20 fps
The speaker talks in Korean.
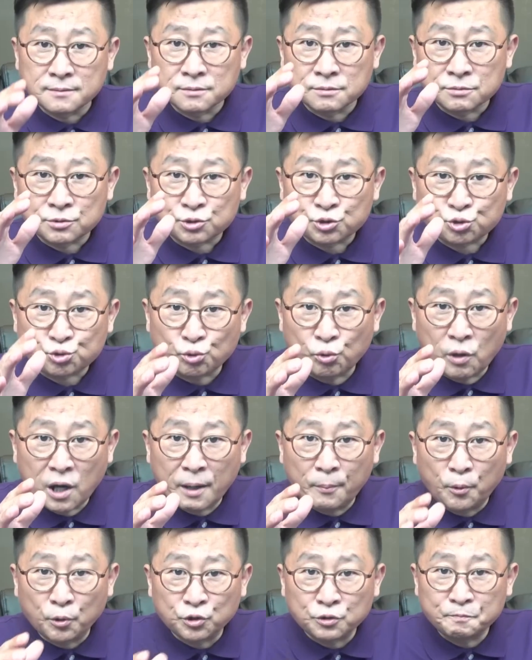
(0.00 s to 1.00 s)

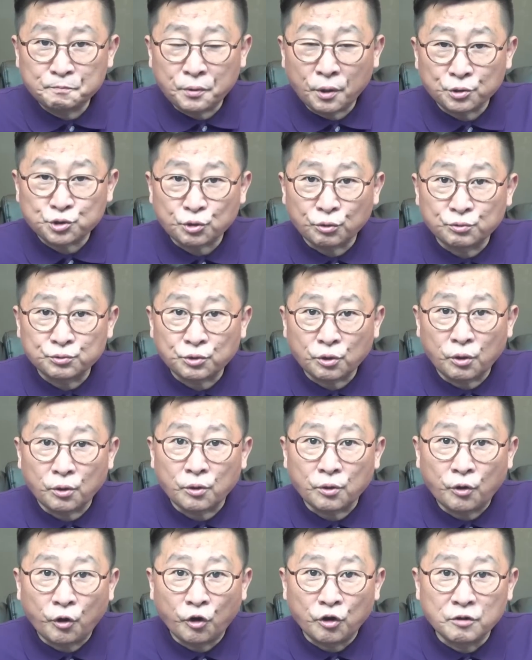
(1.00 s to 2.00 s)
쏘아보는
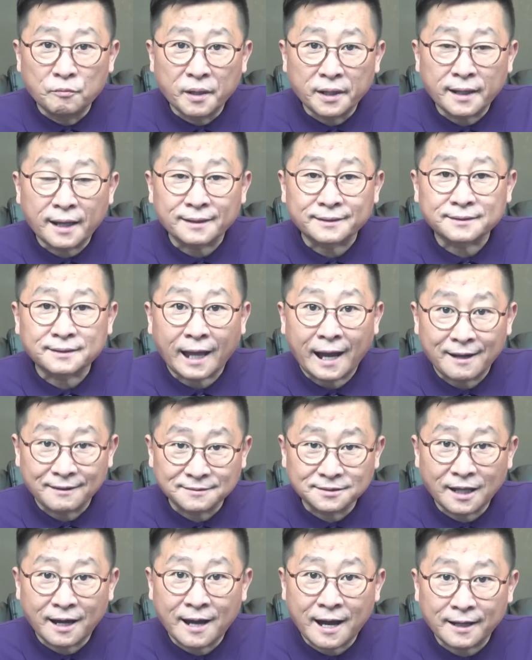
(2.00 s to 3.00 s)
표정으로 얼마나
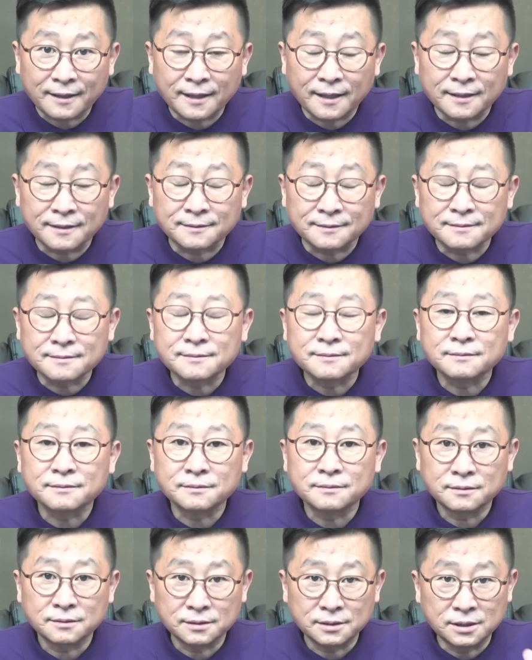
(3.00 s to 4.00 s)
당당하게
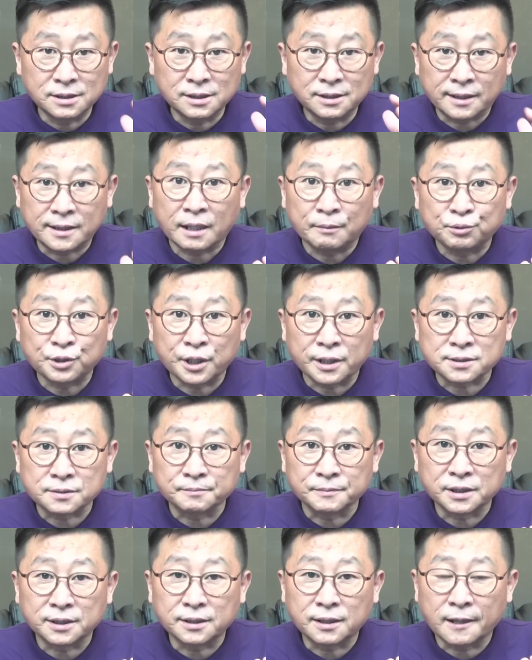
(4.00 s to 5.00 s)
이 대답을
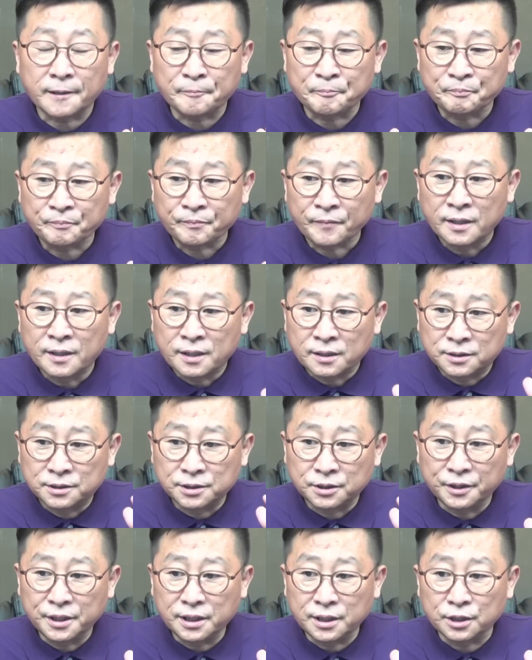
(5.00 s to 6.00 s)
했습니까?
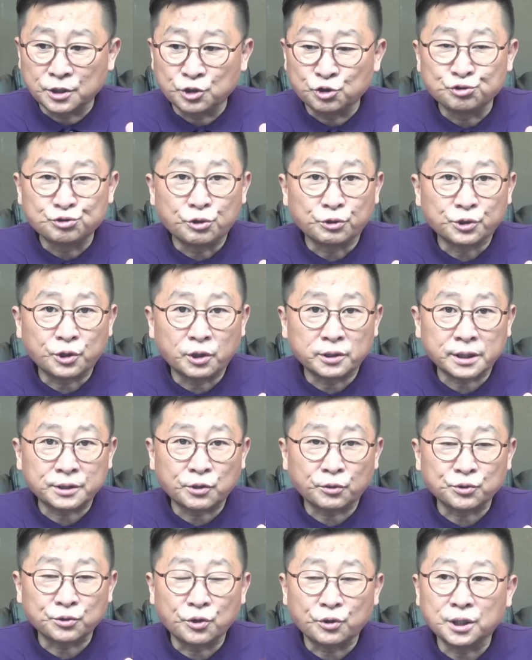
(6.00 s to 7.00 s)
그러니 윤석열
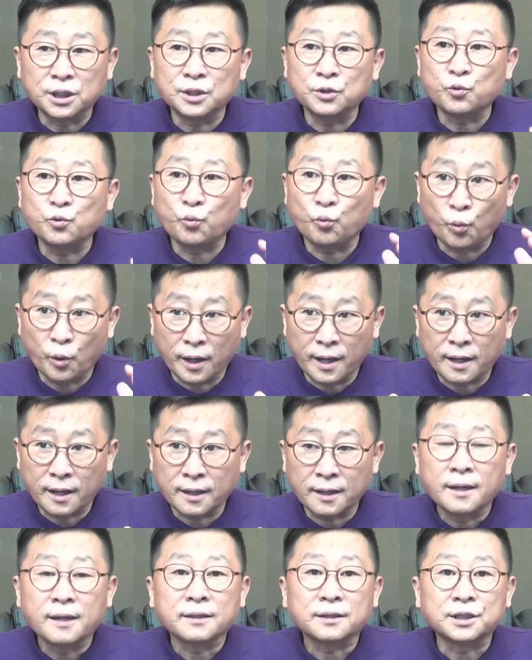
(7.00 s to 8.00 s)
대통령이
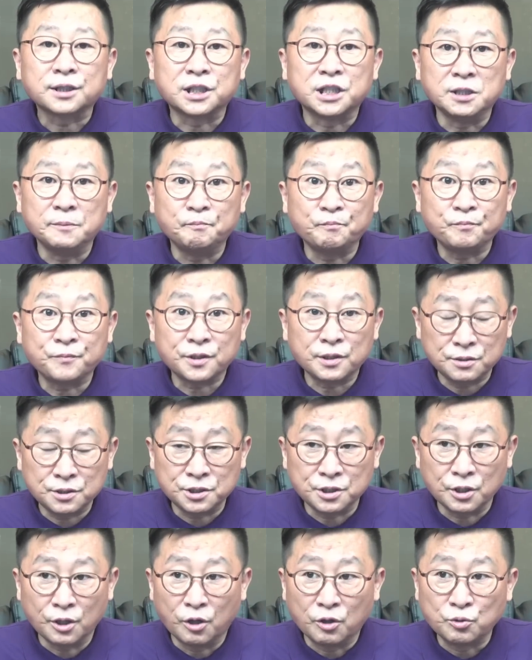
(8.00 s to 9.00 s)
왜
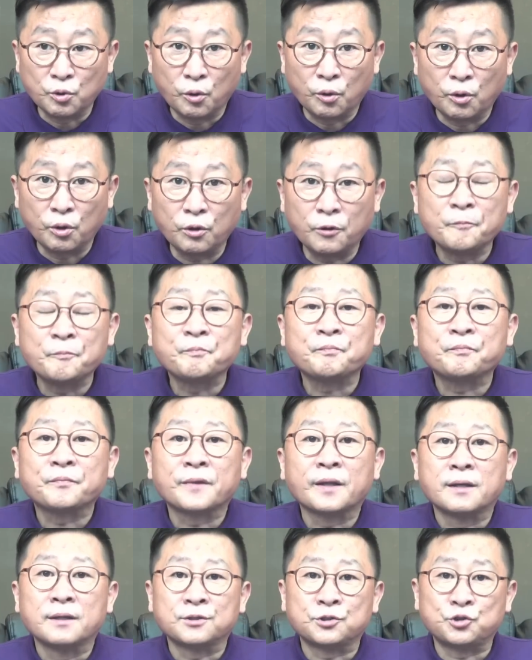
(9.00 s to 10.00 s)
김영호
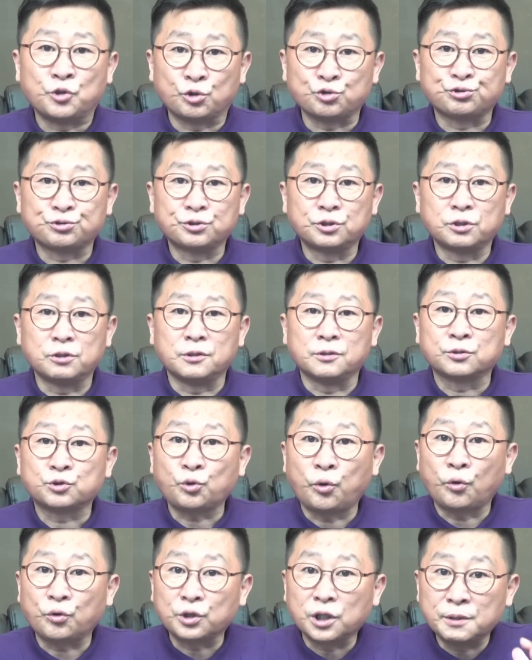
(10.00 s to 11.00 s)
교수를
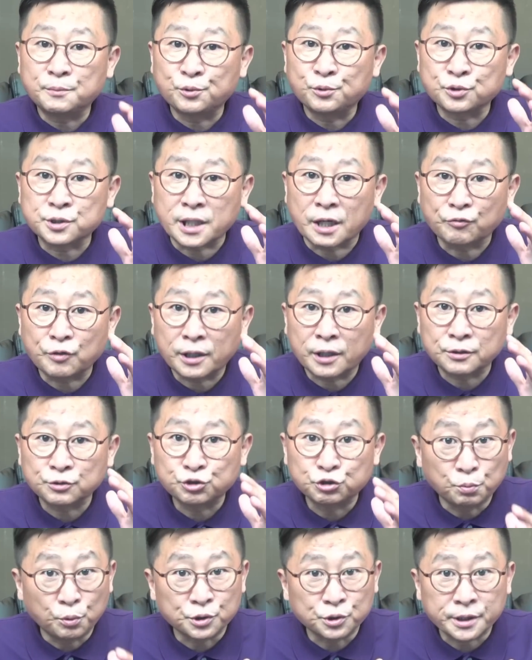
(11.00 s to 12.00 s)
통일부 장관
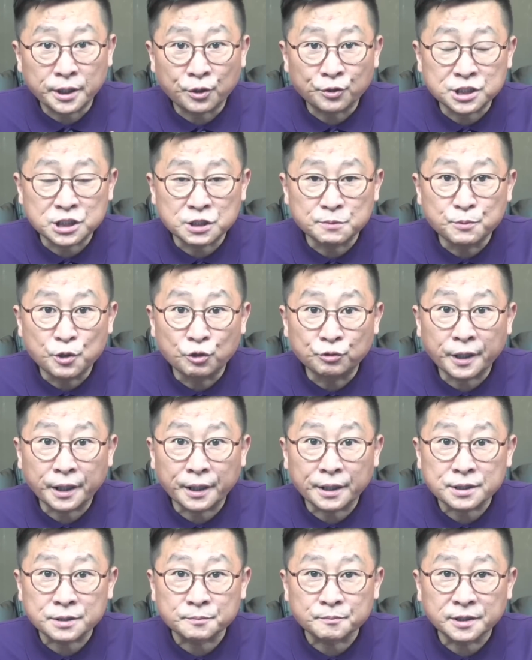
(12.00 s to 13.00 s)
후보자로 지명을
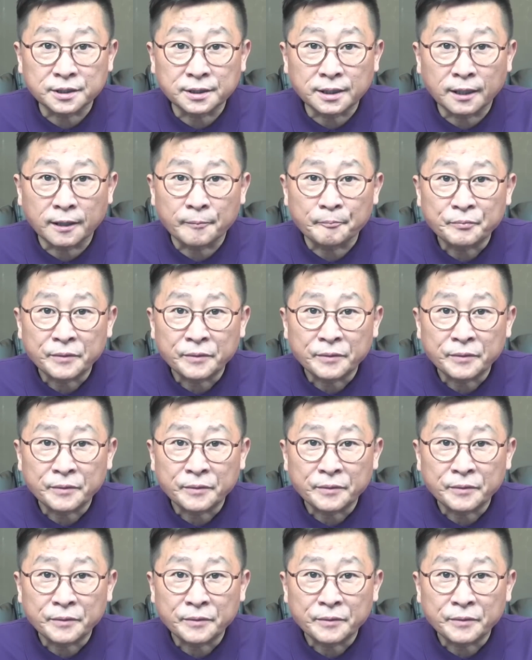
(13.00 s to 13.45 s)
했겠습니까?